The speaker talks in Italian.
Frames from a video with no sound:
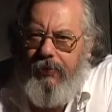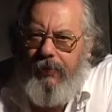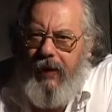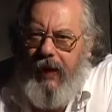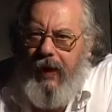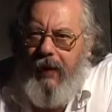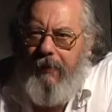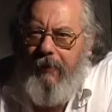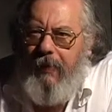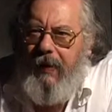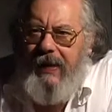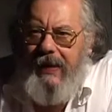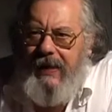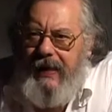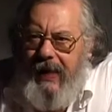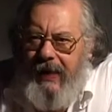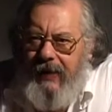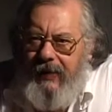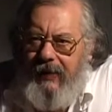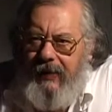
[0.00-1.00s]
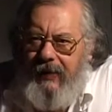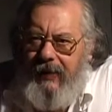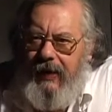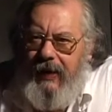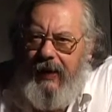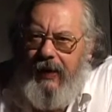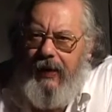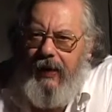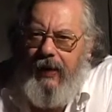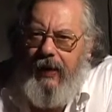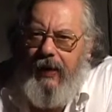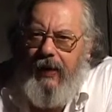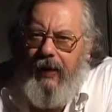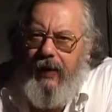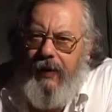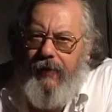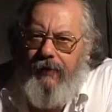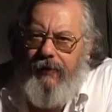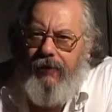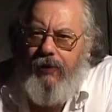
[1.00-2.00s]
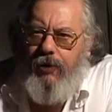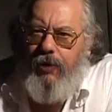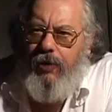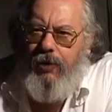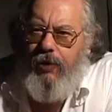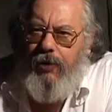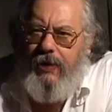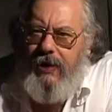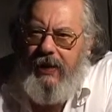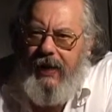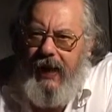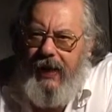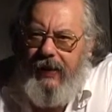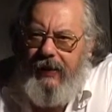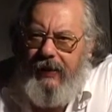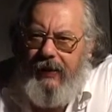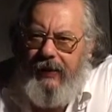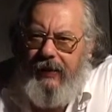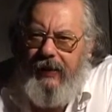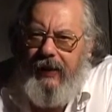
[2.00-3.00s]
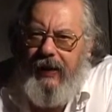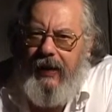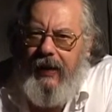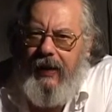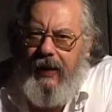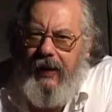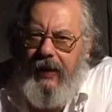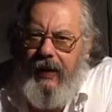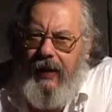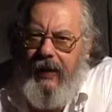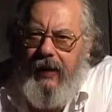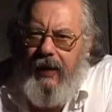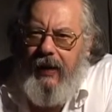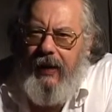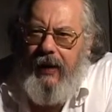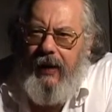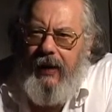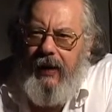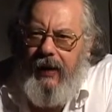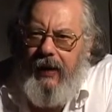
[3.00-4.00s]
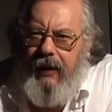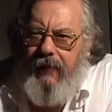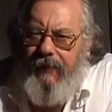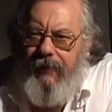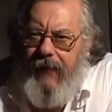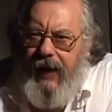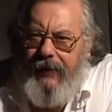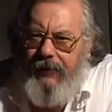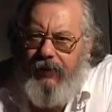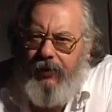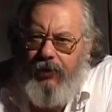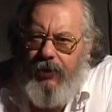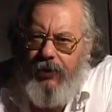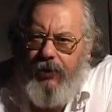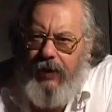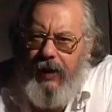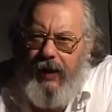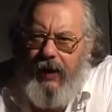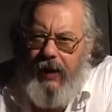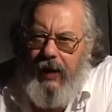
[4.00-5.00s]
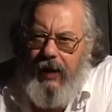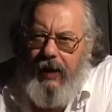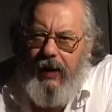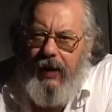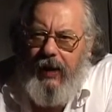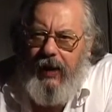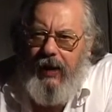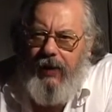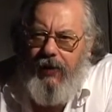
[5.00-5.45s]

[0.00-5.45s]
eh, è presente nonostante il fatto che la